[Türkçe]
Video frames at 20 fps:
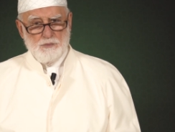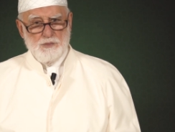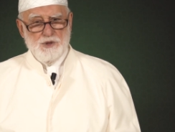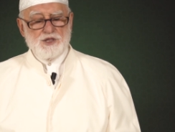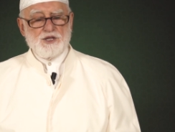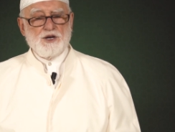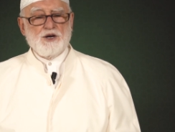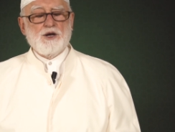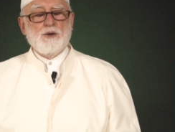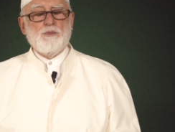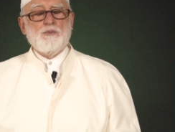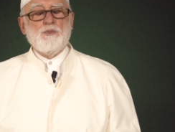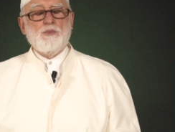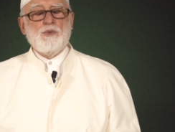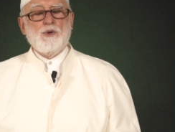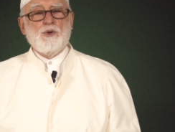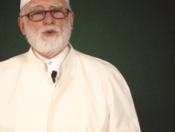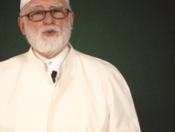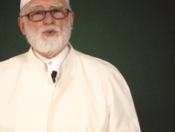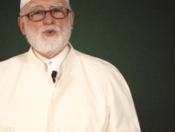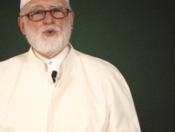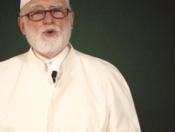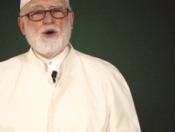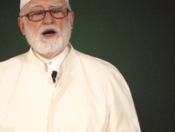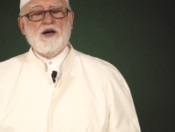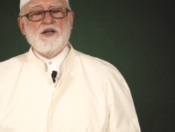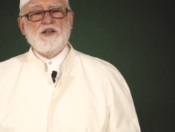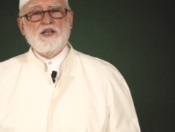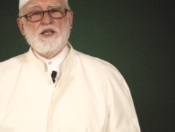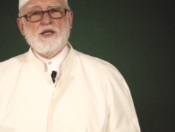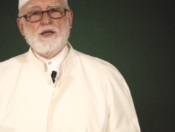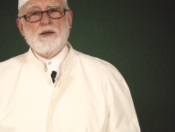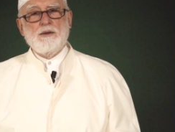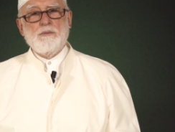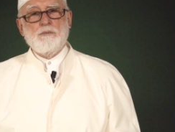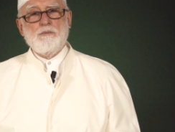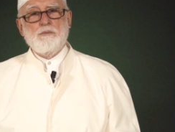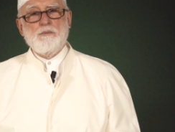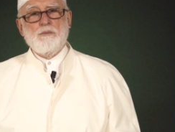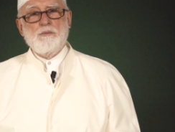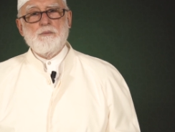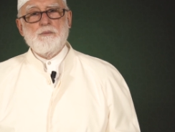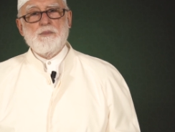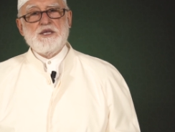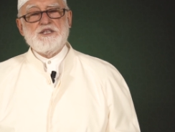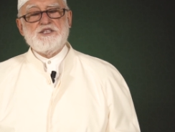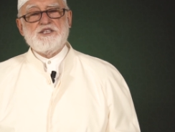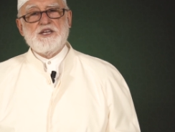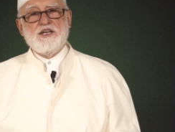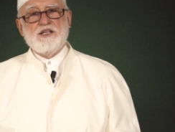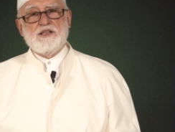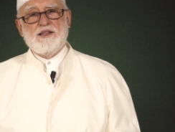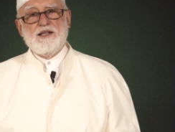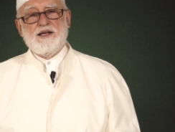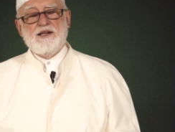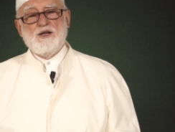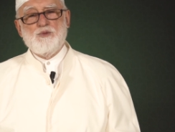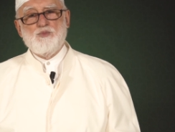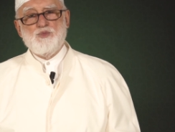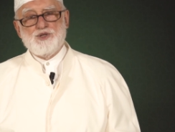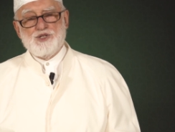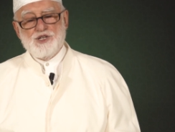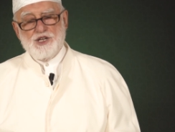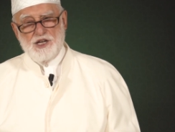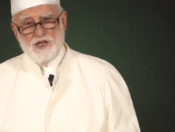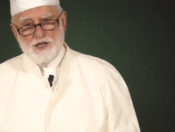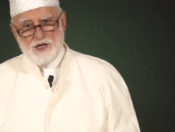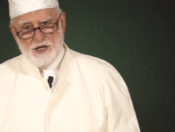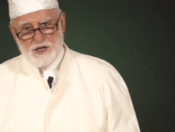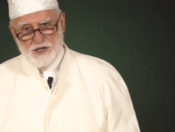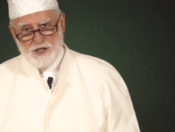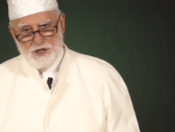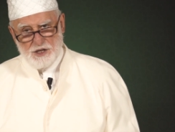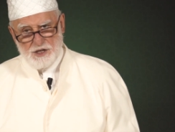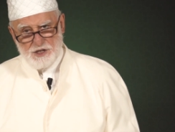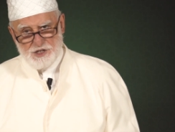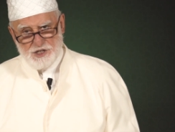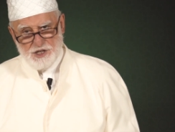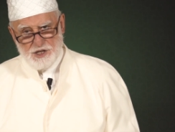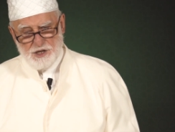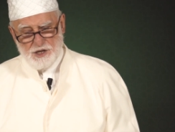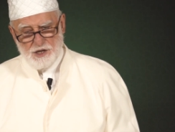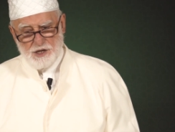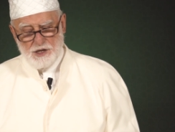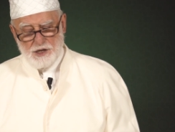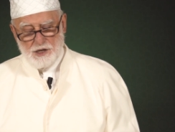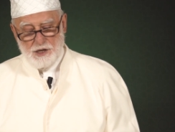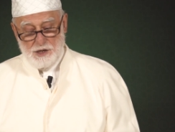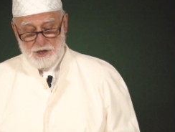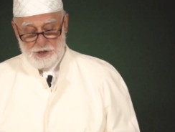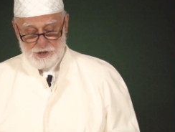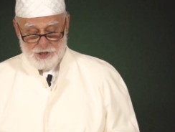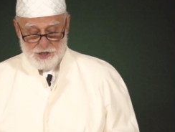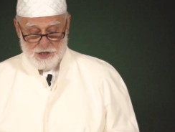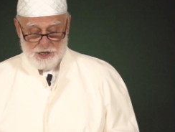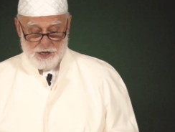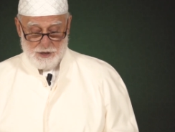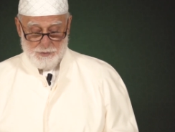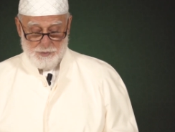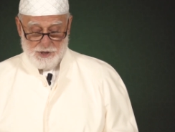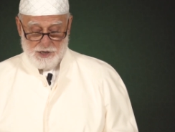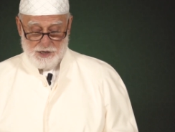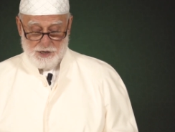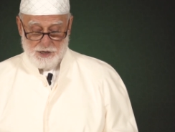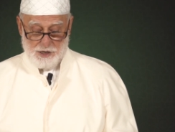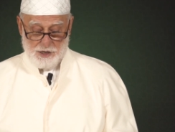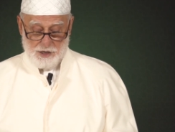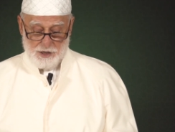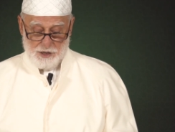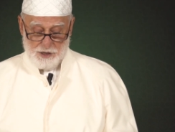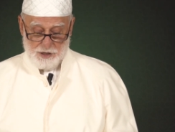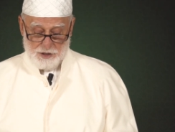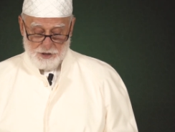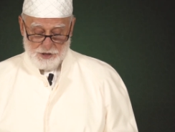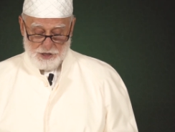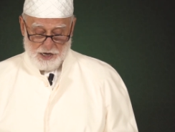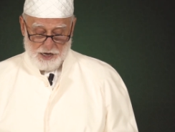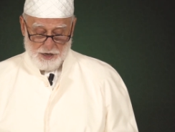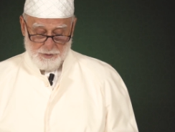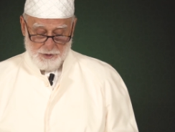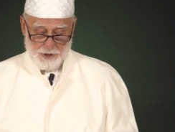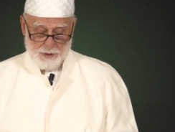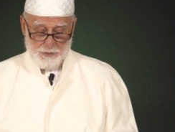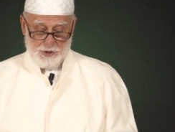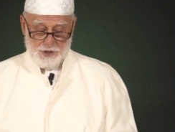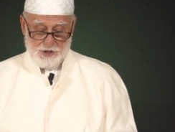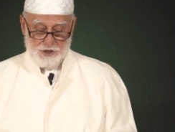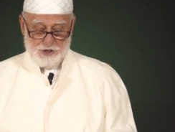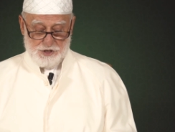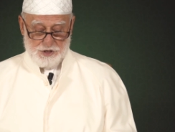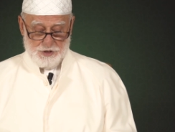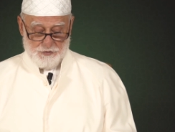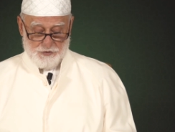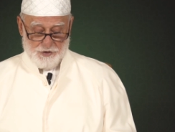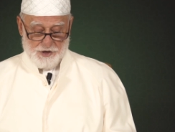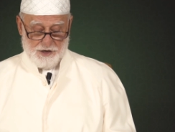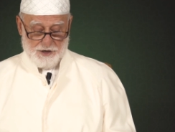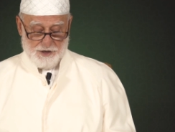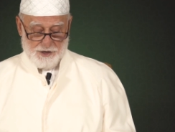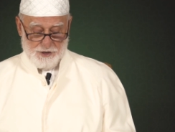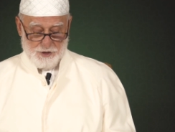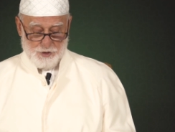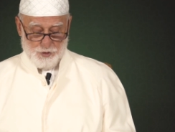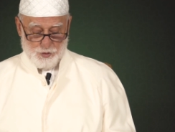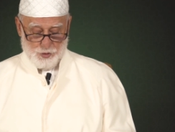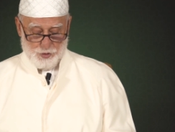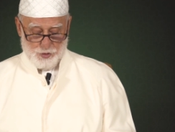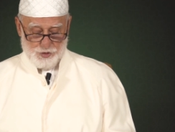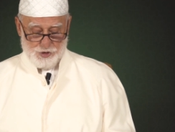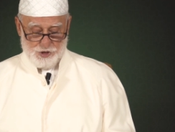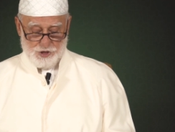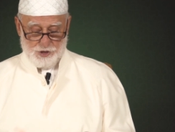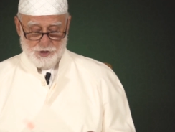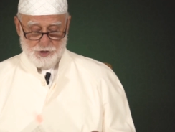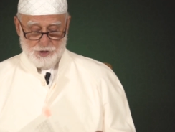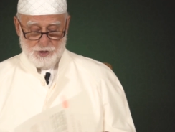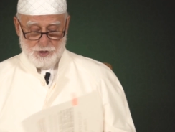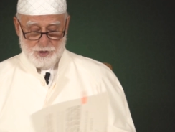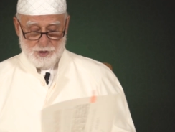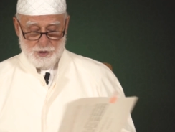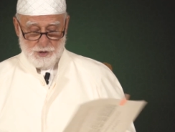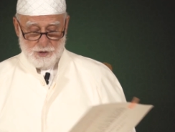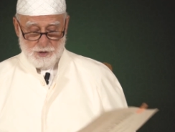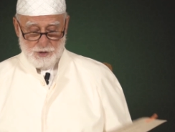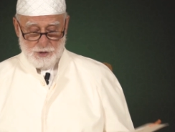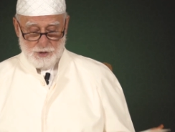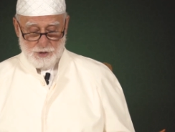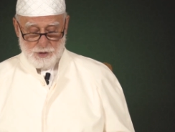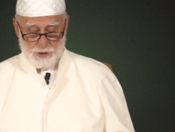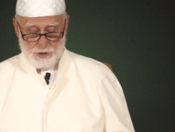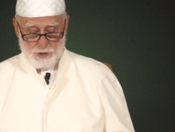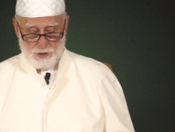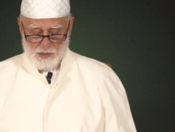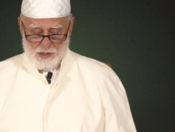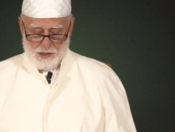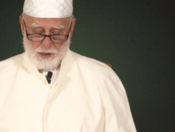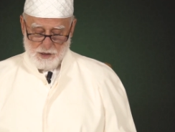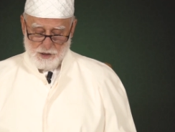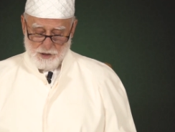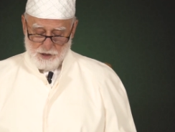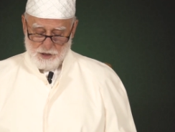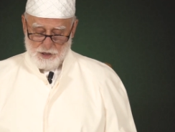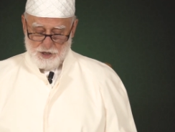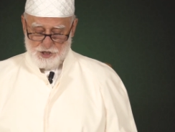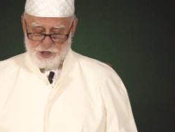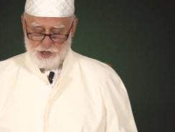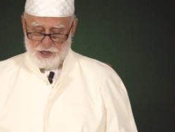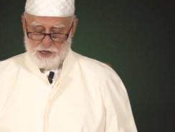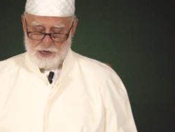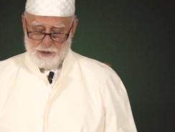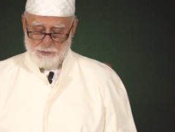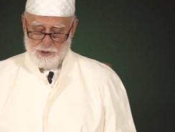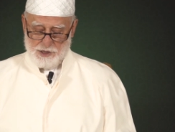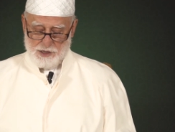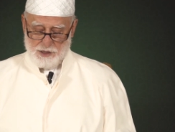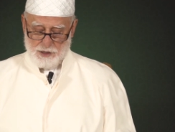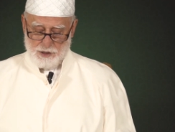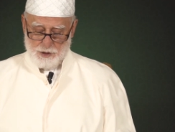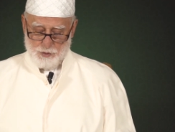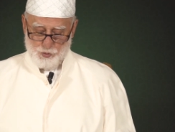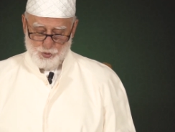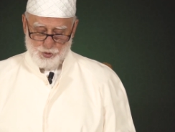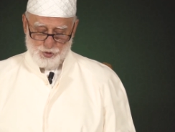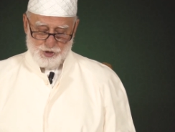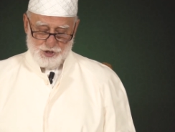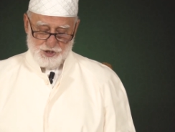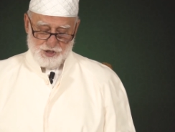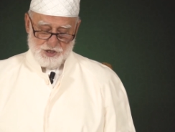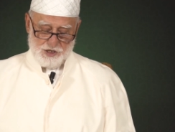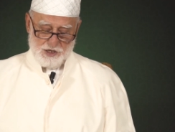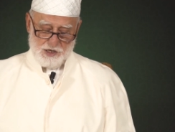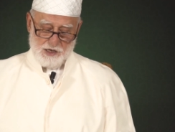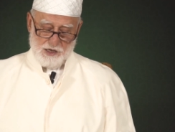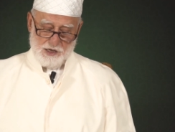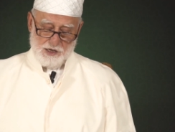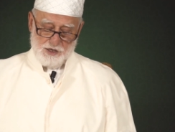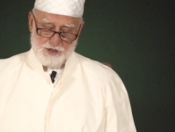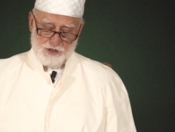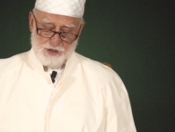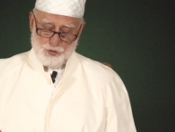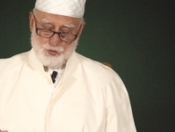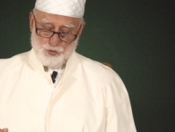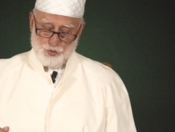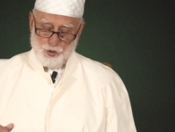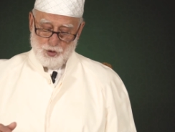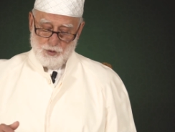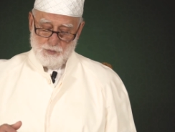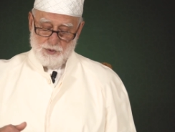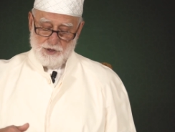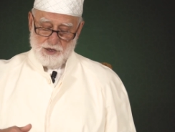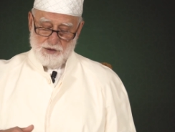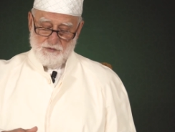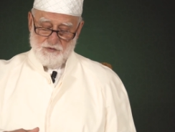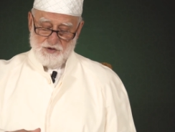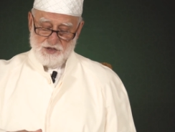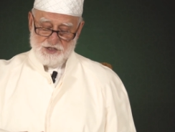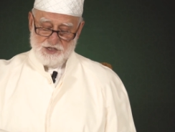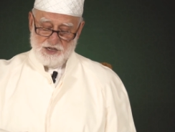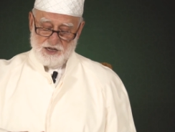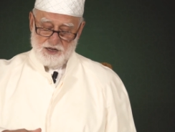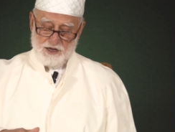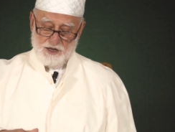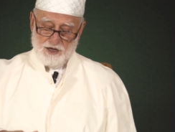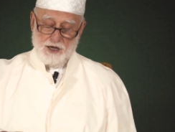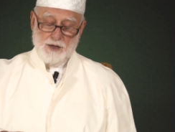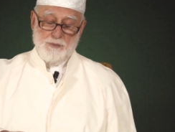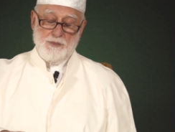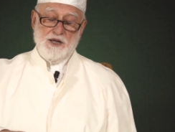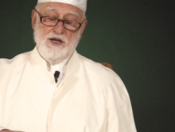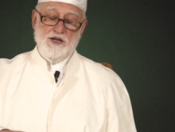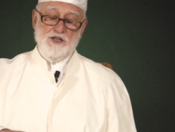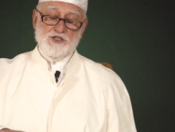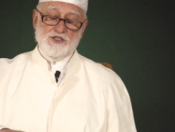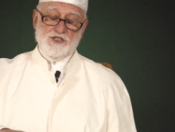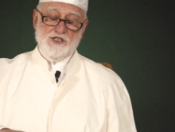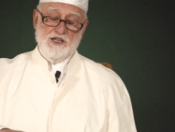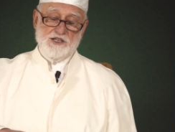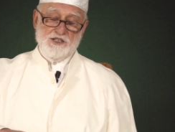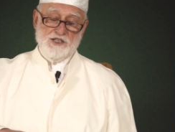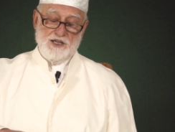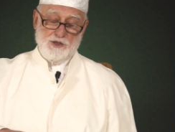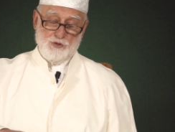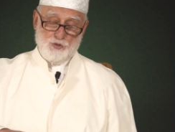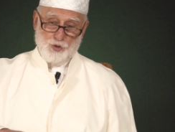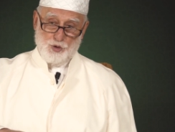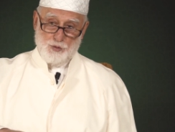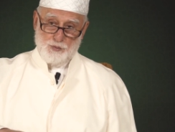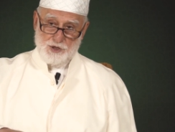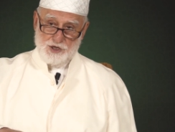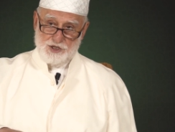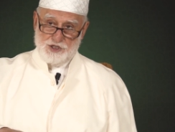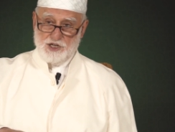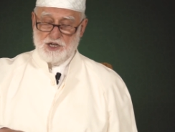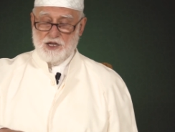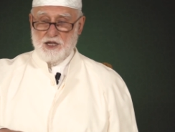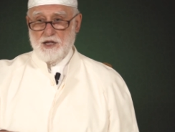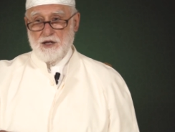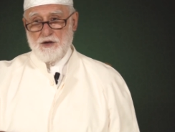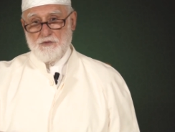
Bir takım ruhani meziyetlerle müzeyen hale gelecek. Cenab-ı Hakk'a daima bir istiğfar halinde olacak. Yeni Cenab-ı Hakk'ın müjdesi işte tövbe ve salih amel işlerse yani tövbe edecek